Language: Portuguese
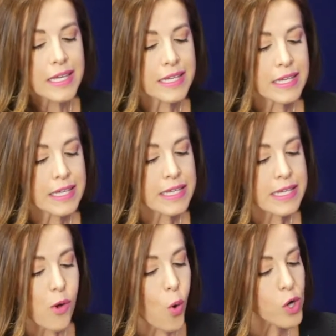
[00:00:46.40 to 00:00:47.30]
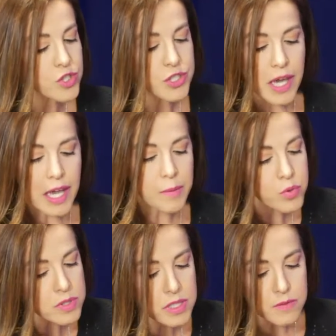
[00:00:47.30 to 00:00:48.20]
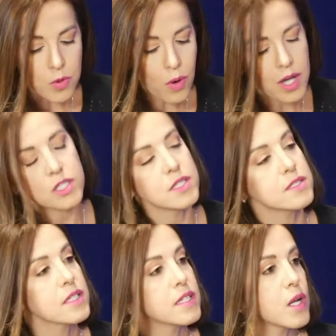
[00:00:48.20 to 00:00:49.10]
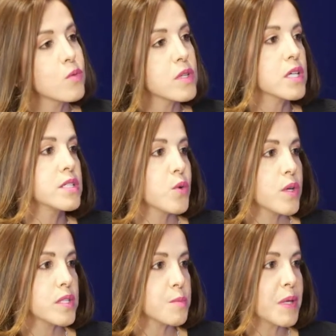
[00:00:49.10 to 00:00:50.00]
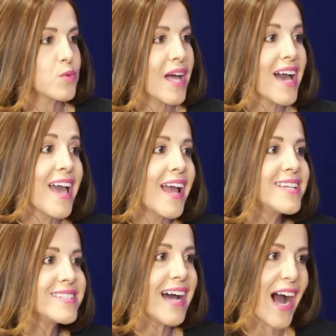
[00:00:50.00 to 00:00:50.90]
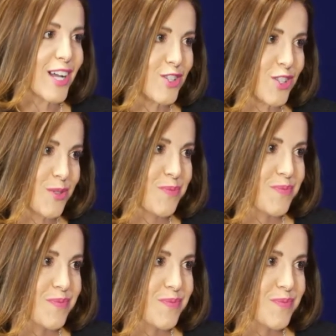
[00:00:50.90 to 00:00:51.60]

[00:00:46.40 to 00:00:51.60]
E, e hoje é impossível um artista que não tenha esse conhecimento da realidade.